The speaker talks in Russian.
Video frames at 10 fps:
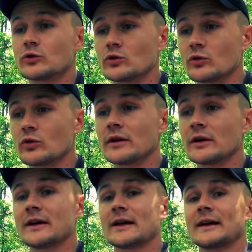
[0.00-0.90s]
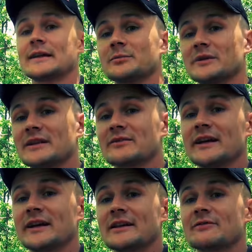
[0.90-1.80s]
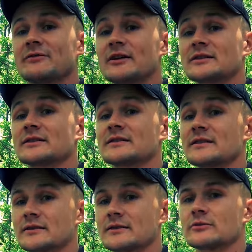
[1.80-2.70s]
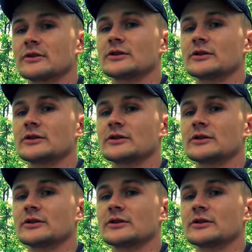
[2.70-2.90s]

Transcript: то это подавляет ваш тестостерон.